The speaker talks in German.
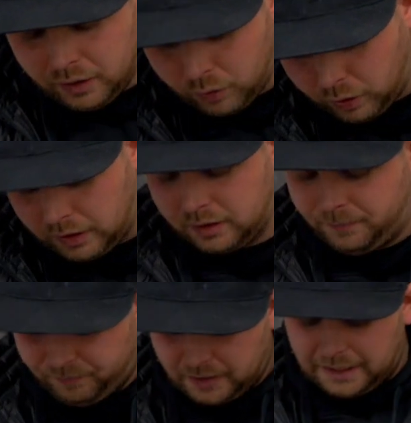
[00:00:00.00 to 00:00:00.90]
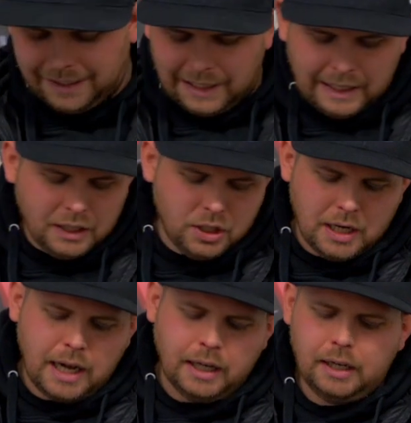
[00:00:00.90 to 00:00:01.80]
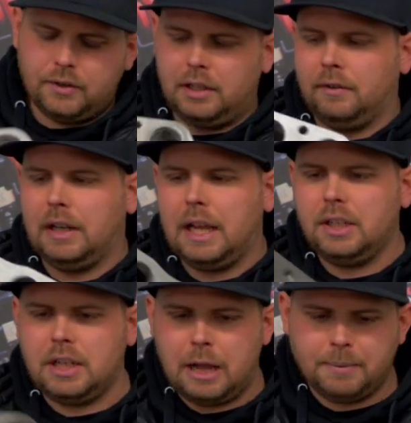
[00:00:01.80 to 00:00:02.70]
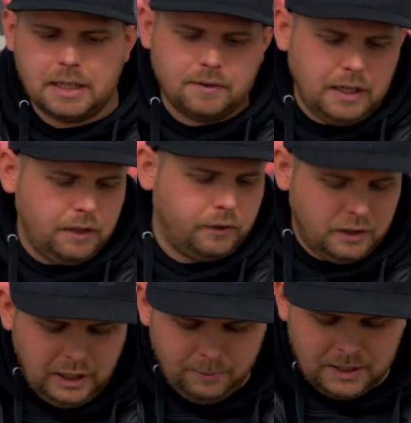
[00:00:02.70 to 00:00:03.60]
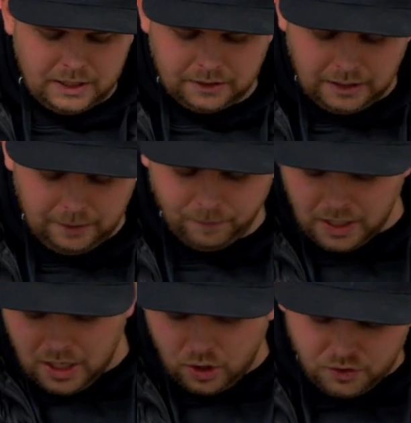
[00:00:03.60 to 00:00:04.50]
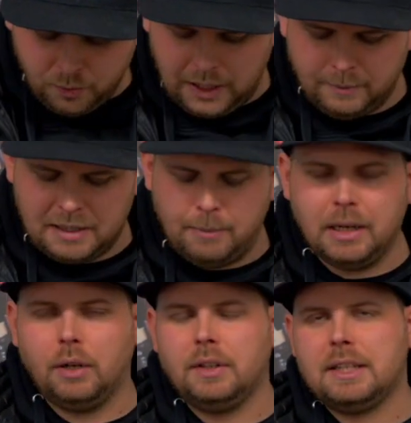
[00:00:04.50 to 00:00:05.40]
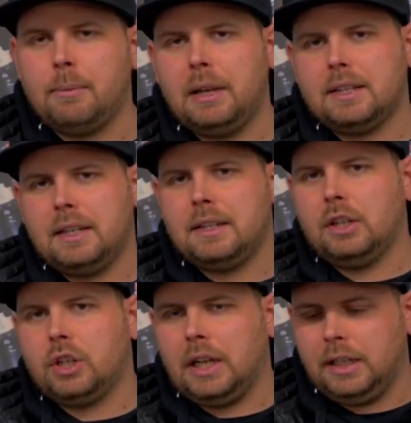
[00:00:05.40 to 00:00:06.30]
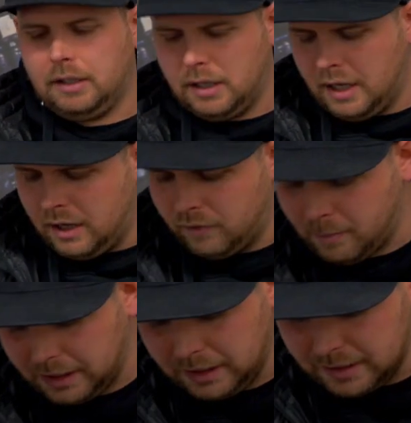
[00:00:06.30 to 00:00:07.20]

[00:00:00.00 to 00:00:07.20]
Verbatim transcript: Rohre gleich lang, also in dem gleichen Abgasweg von hier bis nach da, zu einem Sammler. Und der Sammler ist sehr, sehr entscheidend. Wenn man in